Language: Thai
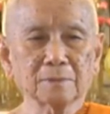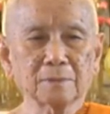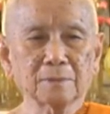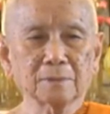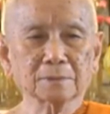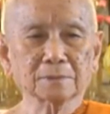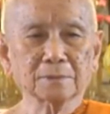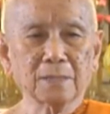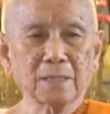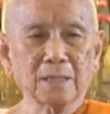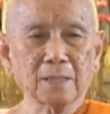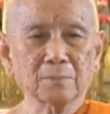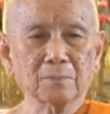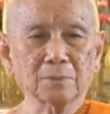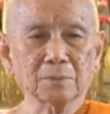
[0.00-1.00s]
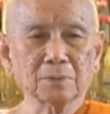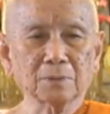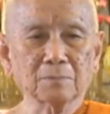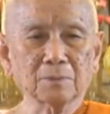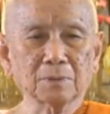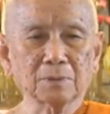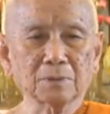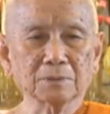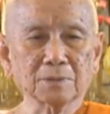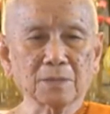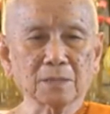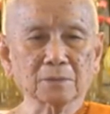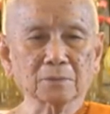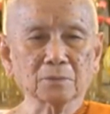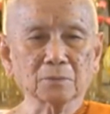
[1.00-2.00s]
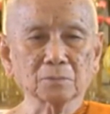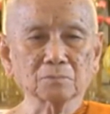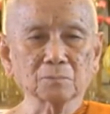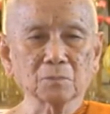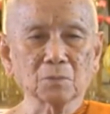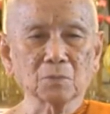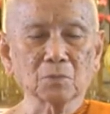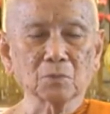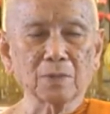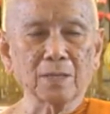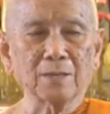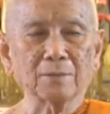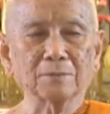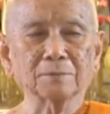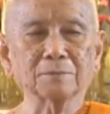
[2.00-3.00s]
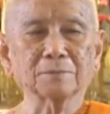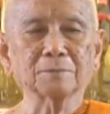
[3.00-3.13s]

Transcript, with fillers: นอกจากพุทธบริษัททุกหมู่เหล่า